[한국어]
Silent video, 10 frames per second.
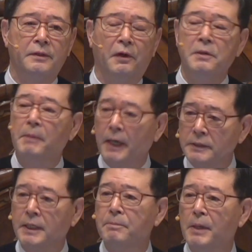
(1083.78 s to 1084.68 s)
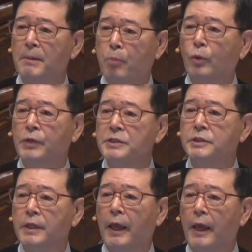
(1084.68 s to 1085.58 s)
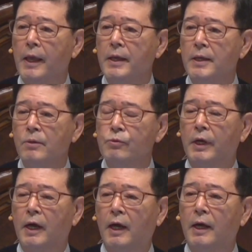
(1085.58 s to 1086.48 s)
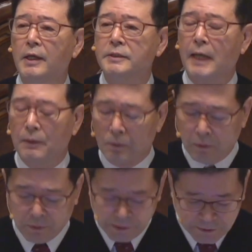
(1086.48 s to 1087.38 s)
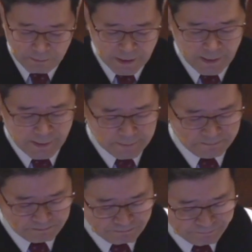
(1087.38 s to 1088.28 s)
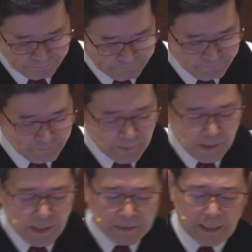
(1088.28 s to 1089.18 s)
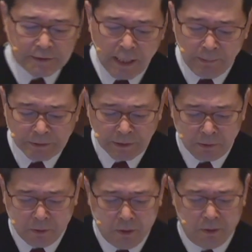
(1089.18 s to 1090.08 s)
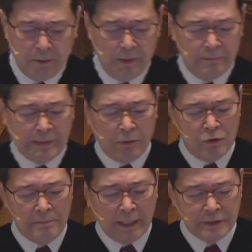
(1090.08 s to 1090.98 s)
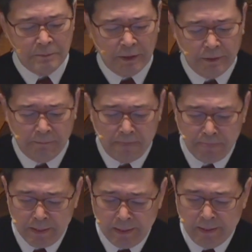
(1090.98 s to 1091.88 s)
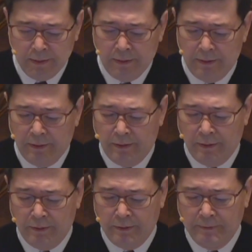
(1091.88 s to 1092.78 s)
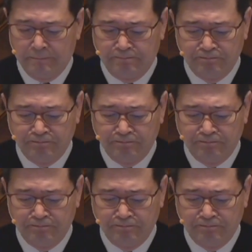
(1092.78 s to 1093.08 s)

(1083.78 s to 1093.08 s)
얼마나 참 복된 시대에 우리가 살고 있습니까? 자, 세 번째로 나눌 말씀은, 어,